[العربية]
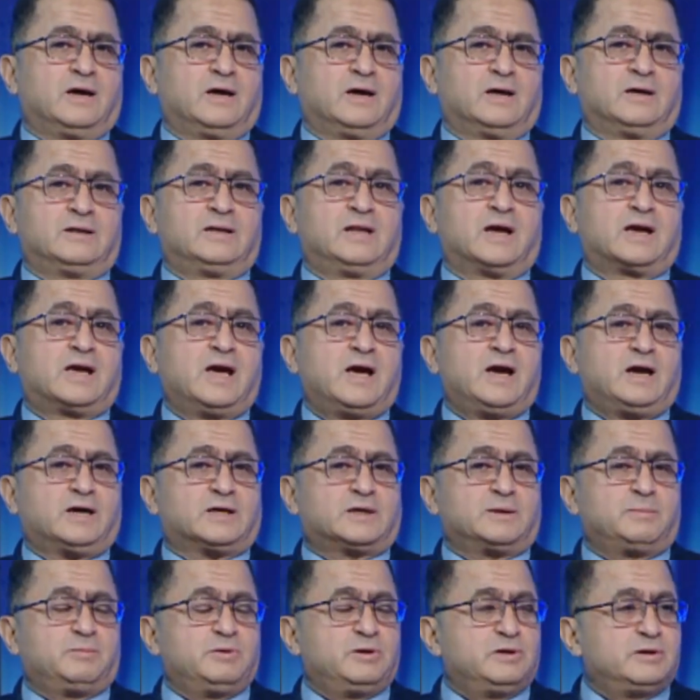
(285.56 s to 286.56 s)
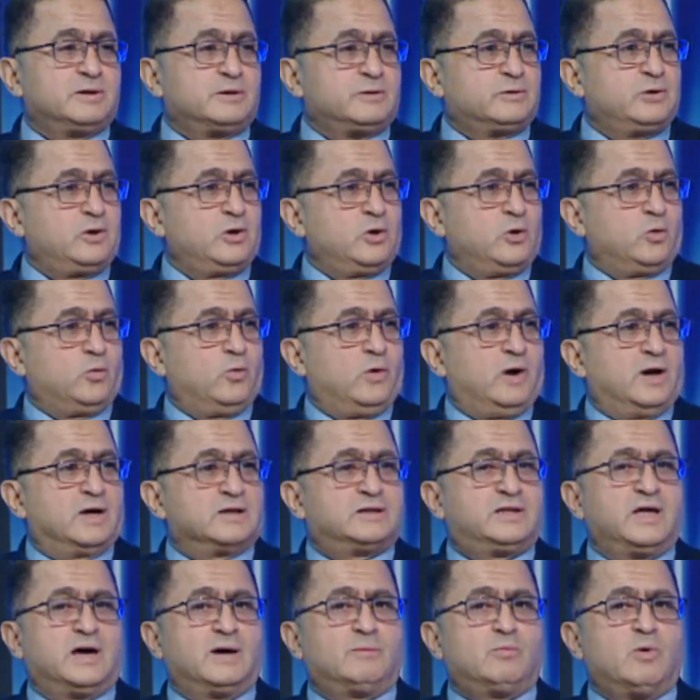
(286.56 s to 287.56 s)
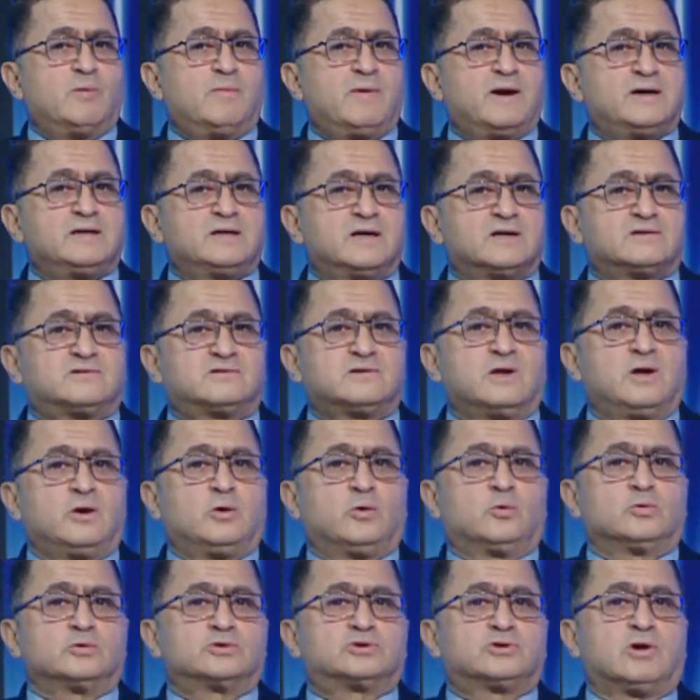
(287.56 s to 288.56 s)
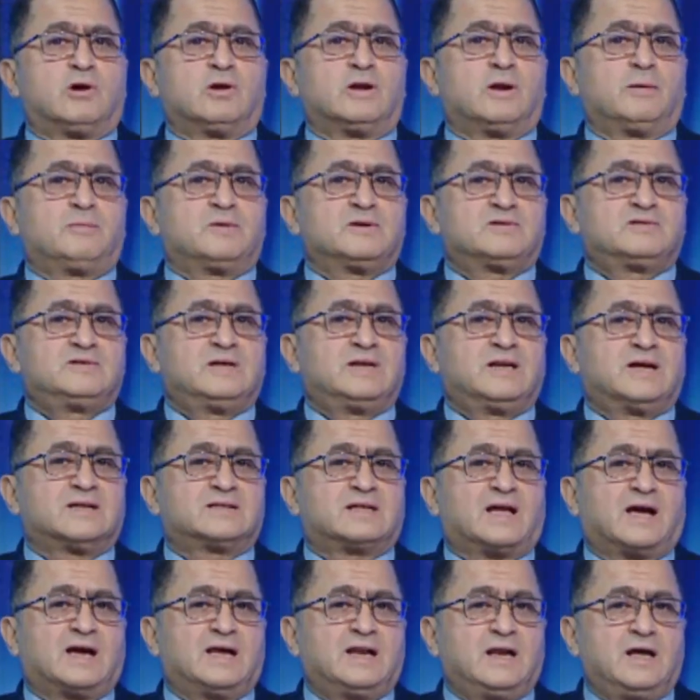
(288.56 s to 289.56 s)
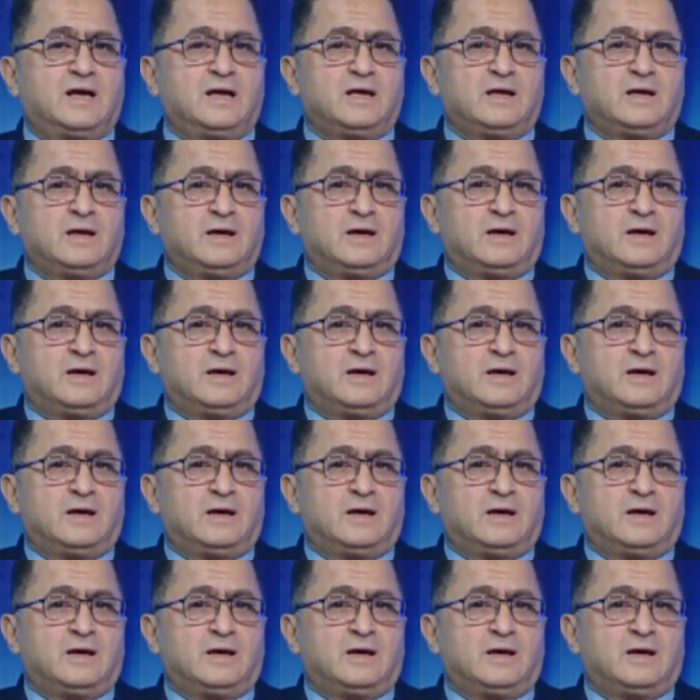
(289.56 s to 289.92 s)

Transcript: نجاح كبير واداء مميز وان شاء الله باذن الله تعالى